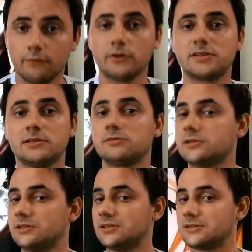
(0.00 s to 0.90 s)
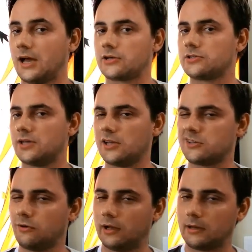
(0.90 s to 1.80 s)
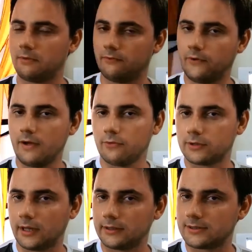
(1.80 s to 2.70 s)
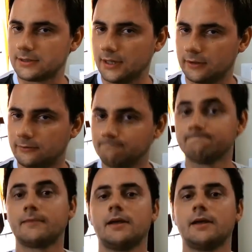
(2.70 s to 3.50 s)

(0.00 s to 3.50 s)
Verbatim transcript: E vocês, o que vocês acham? Você acha que o anime vai voltar ainda esse ano?